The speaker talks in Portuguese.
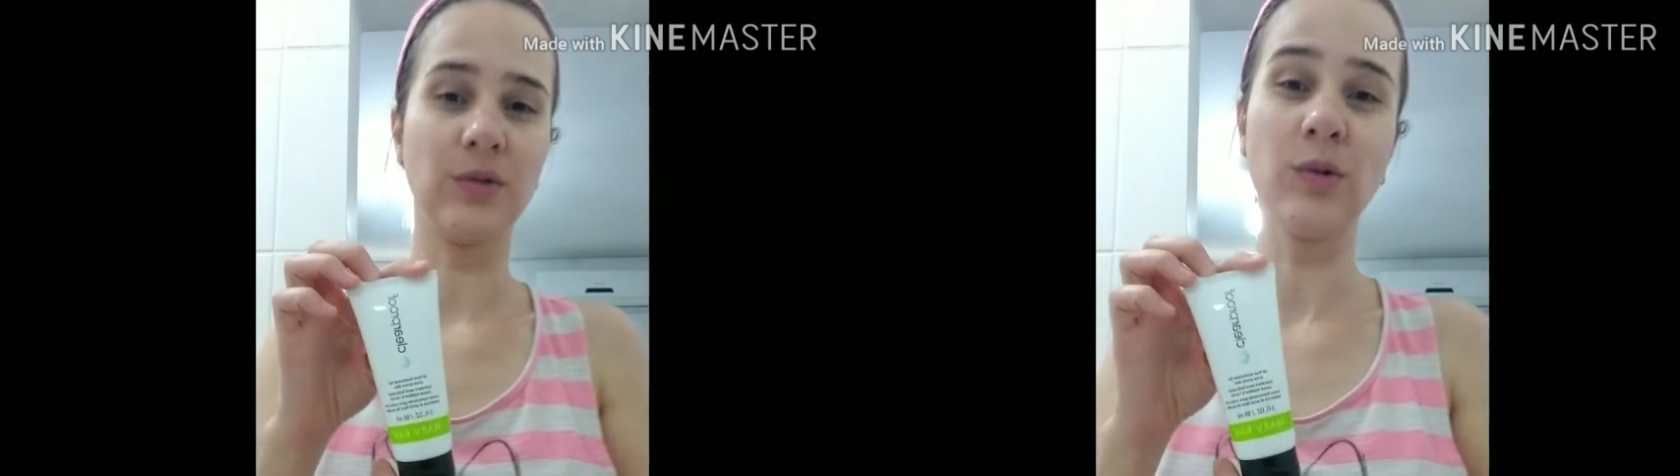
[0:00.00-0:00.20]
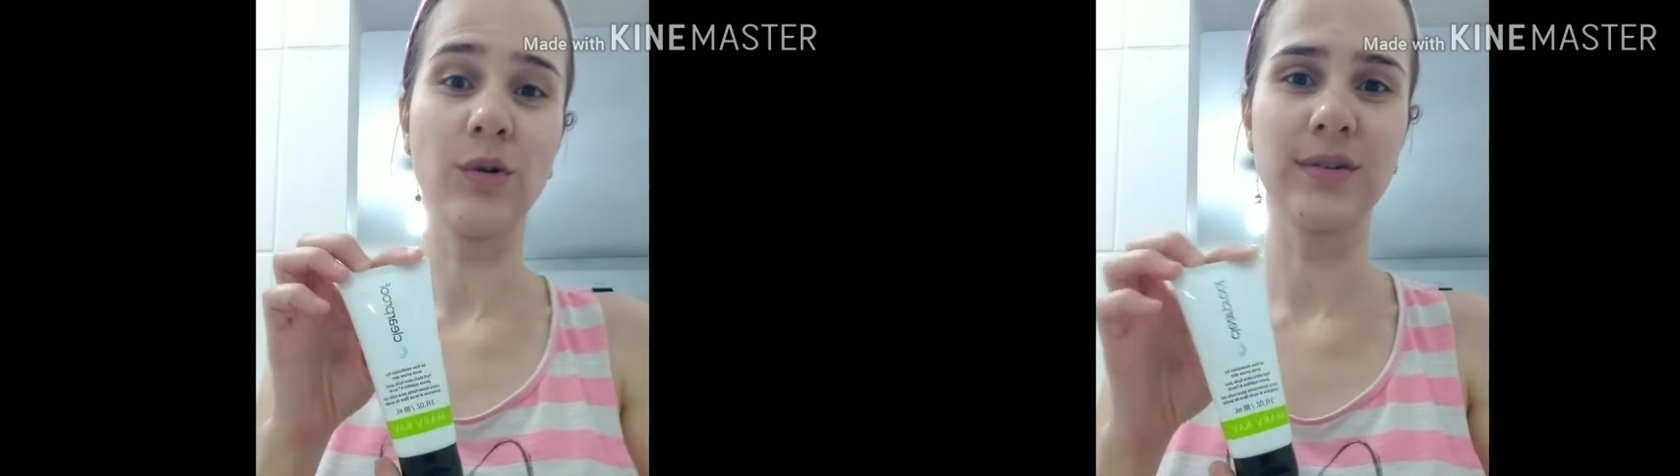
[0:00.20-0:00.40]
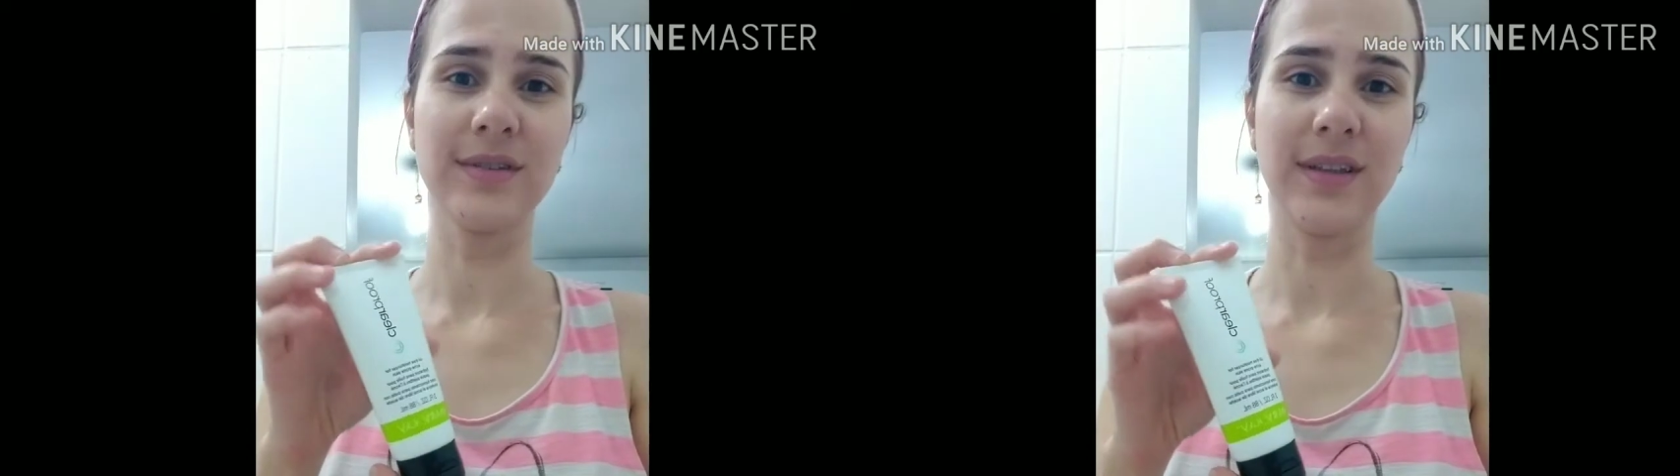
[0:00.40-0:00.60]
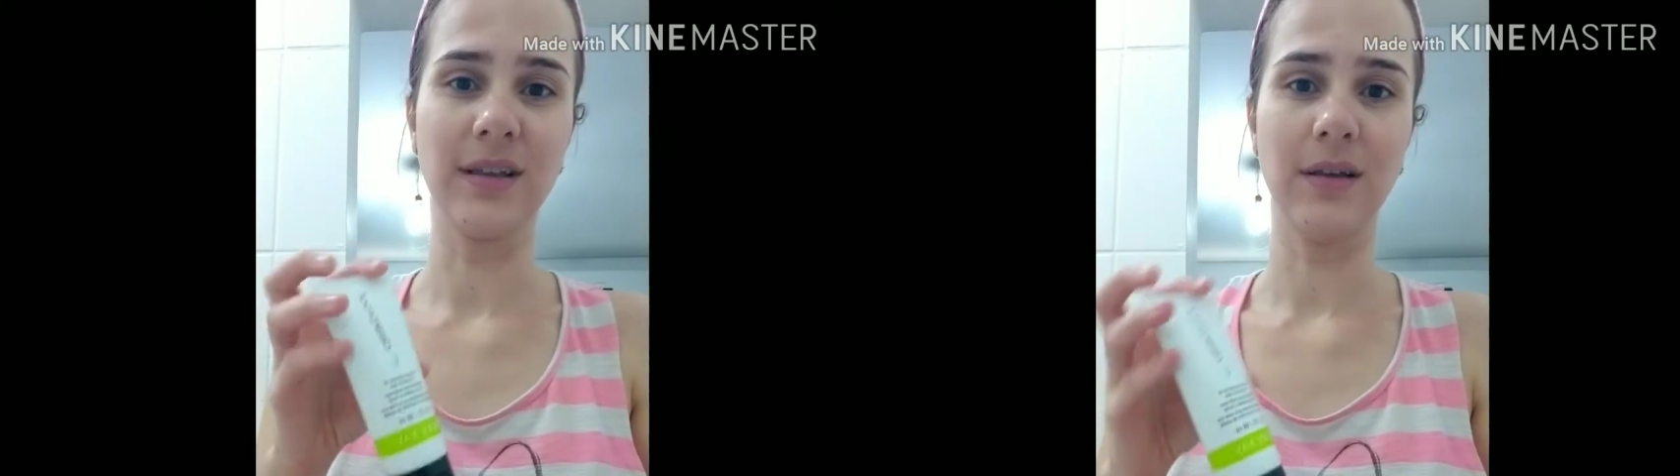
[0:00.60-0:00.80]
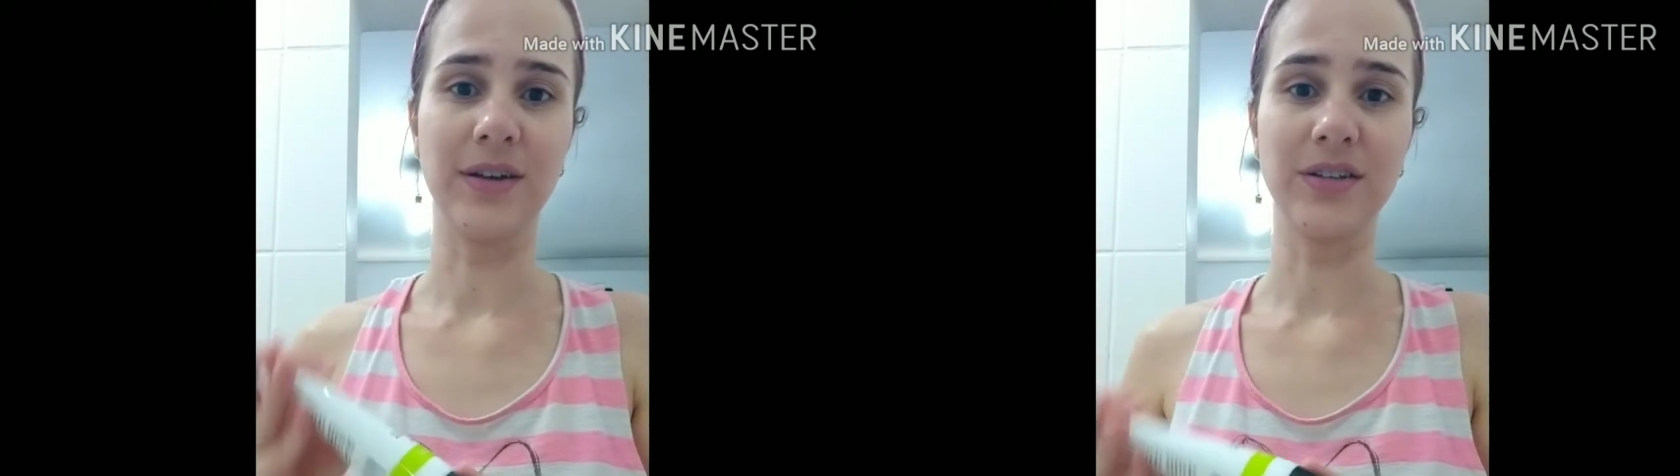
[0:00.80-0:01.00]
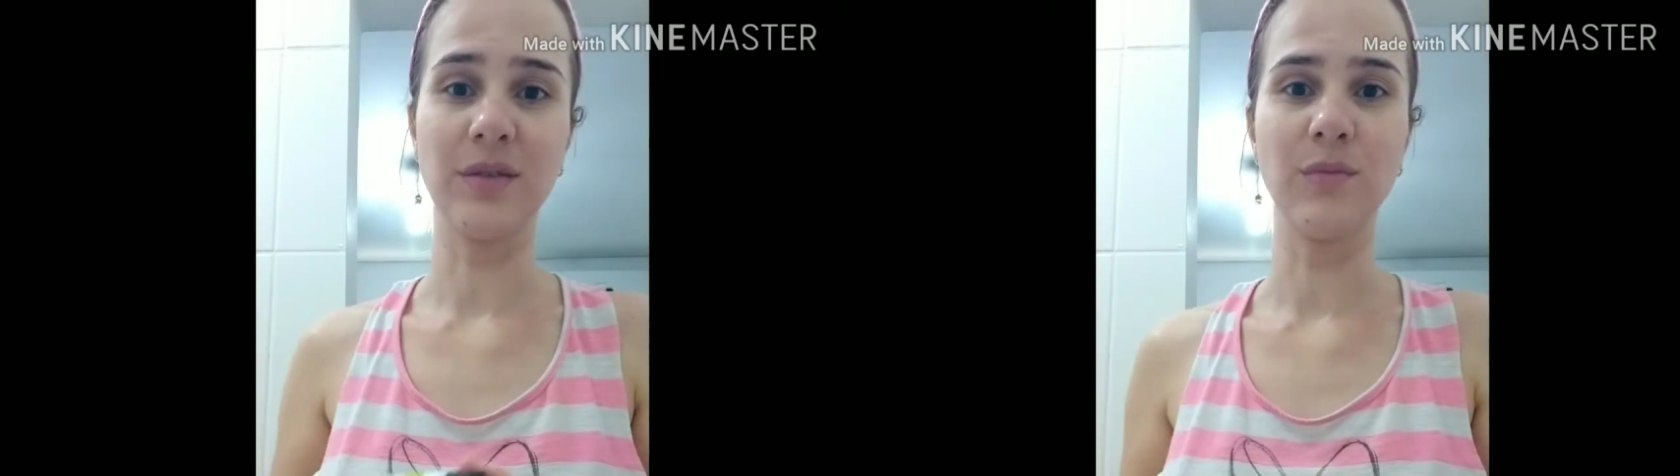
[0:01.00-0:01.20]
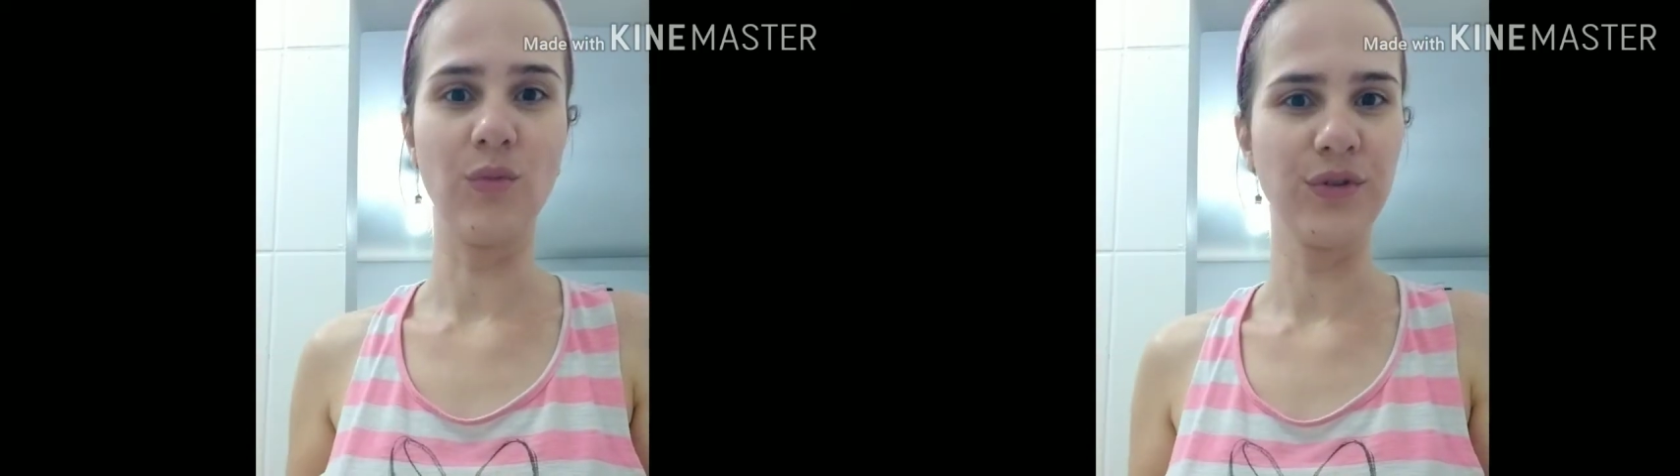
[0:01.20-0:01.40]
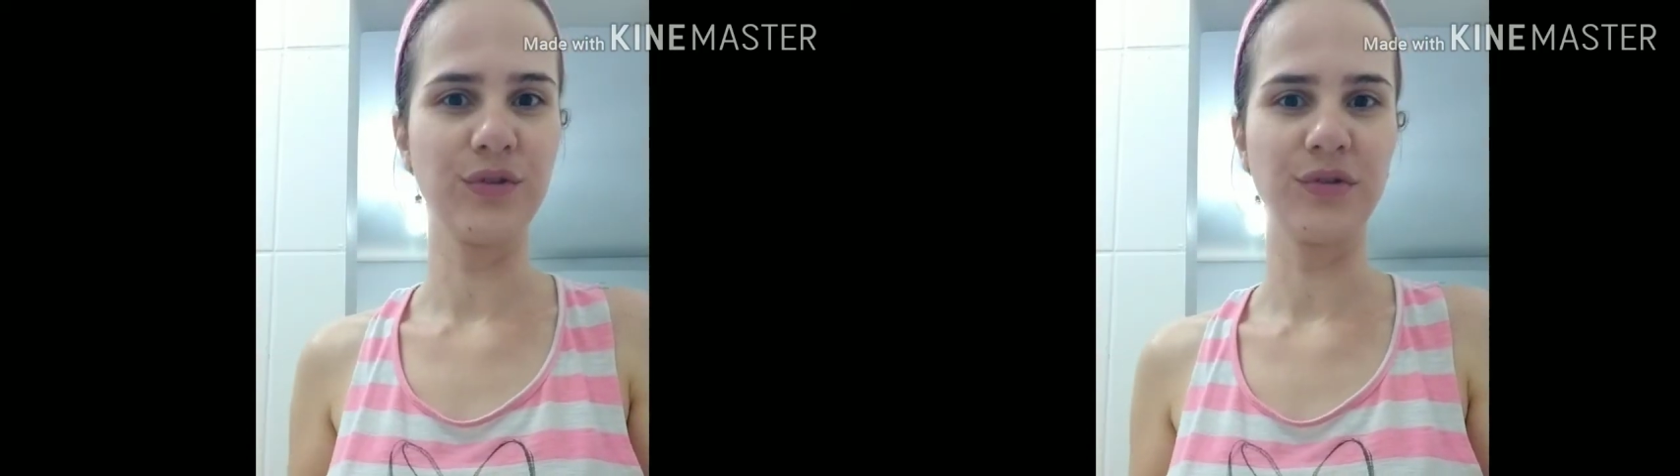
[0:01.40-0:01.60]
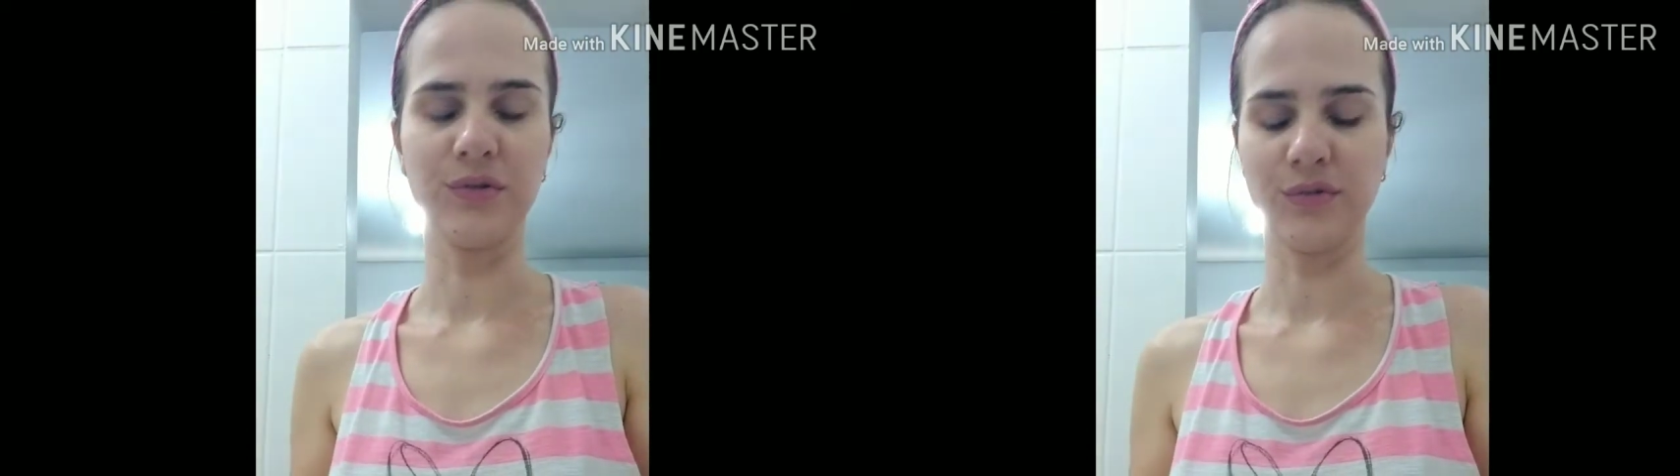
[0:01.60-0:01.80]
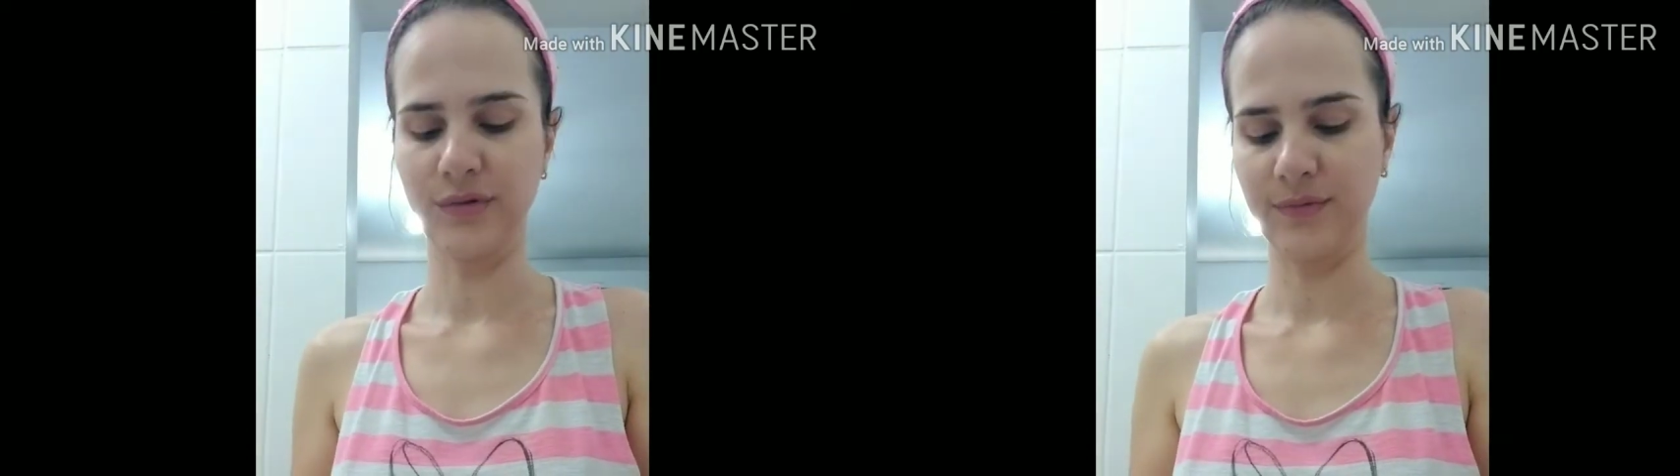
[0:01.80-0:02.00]
eu não gosto dele, eu acho ele muito
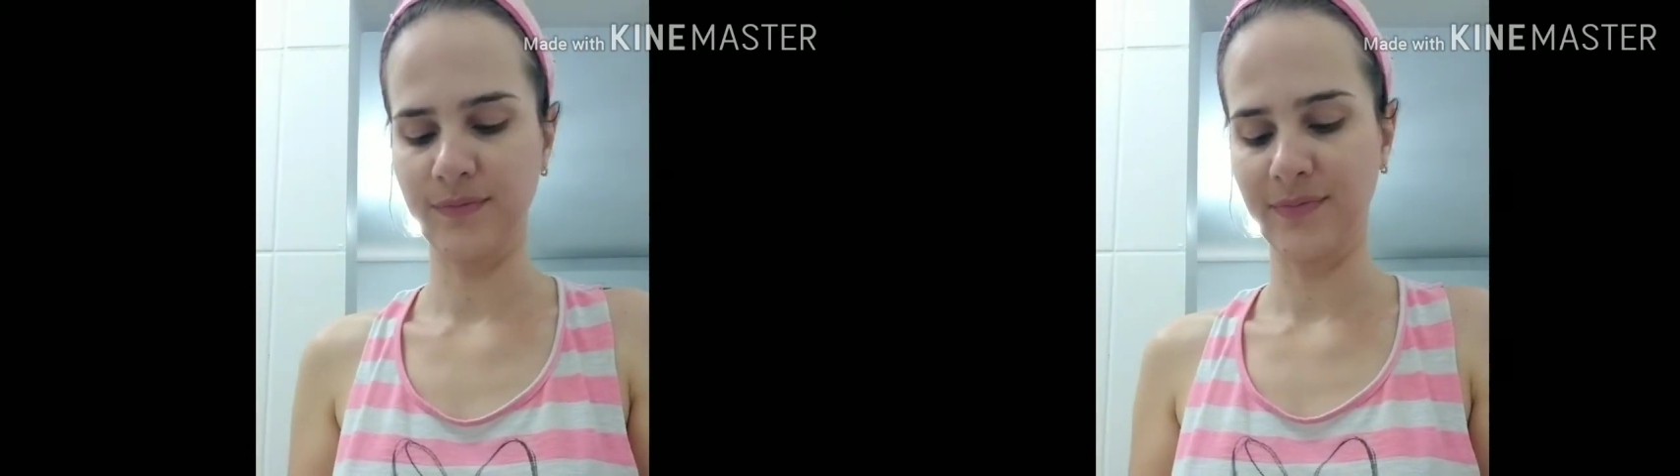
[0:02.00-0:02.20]
oleoso.